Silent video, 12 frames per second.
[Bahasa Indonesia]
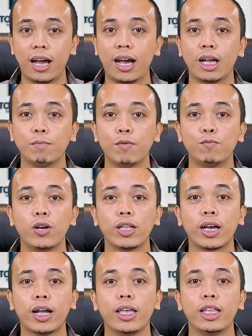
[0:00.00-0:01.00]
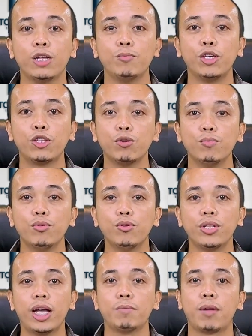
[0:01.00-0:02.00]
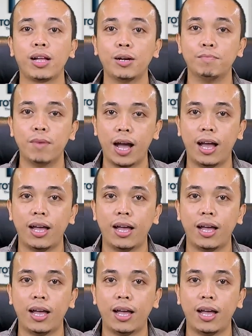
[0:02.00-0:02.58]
akan membuat kalian lebih tumbuh dan berkembang.